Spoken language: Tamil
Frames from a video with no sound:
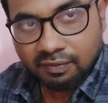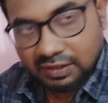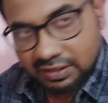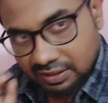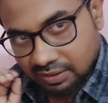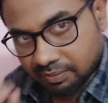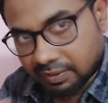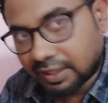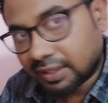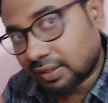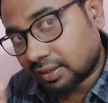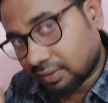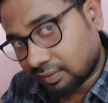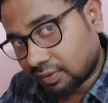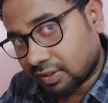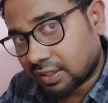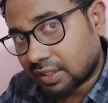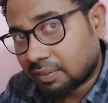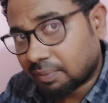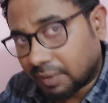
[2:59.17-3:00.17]
ஃபஸ்ட்டு பயத்தை
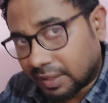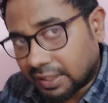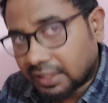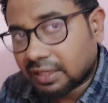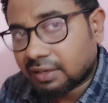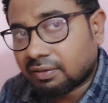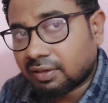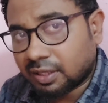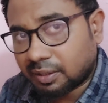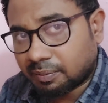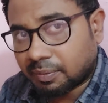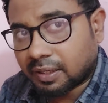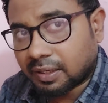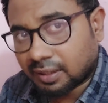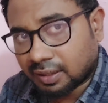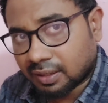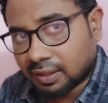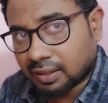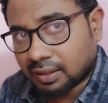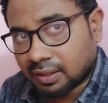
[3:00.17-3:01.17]
விடுங்க படிக்கிற வழியை
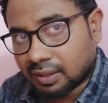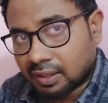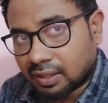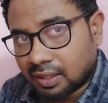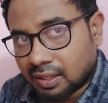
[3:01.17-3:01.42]
பாருங்கள்